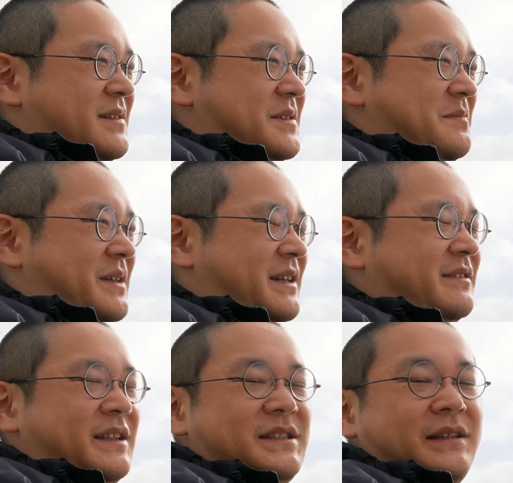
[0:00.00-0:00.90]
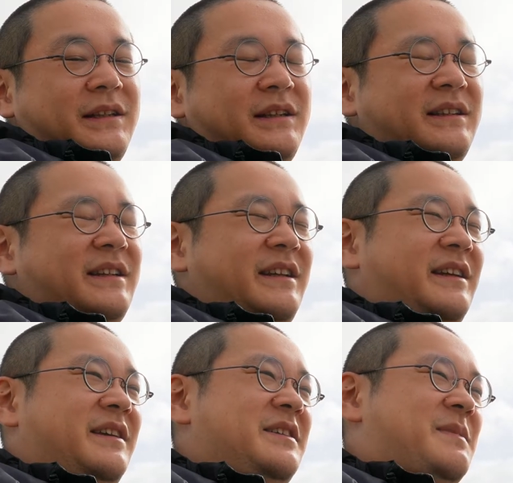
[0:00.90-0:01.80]
進まなくなっちゃって
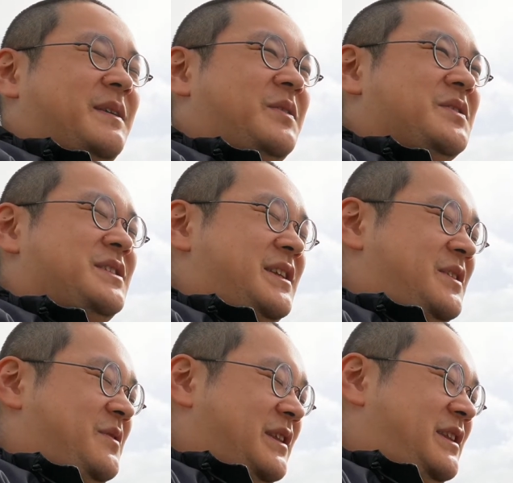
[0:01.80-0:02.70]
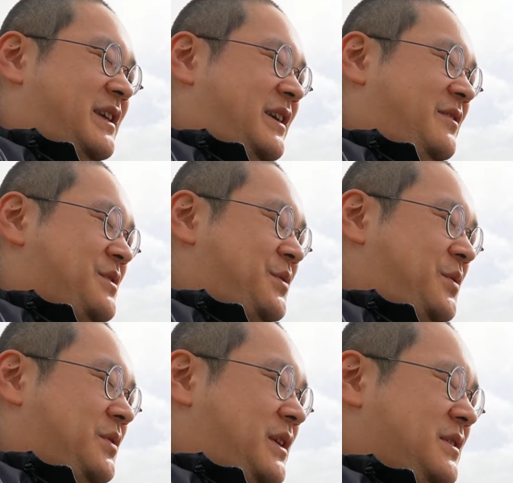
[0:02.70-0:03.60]
で今この時点で終わってないのはそういう
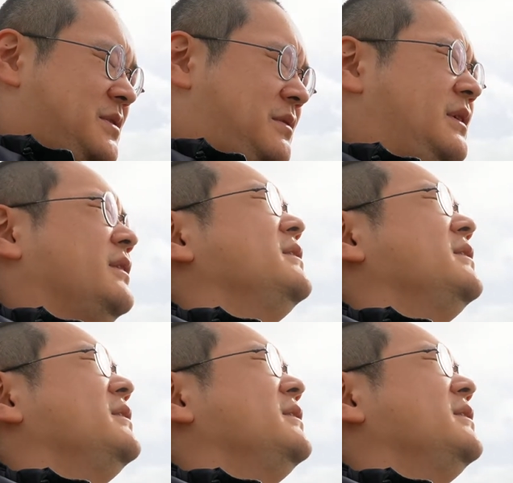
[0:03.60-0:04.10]
ことなんですよね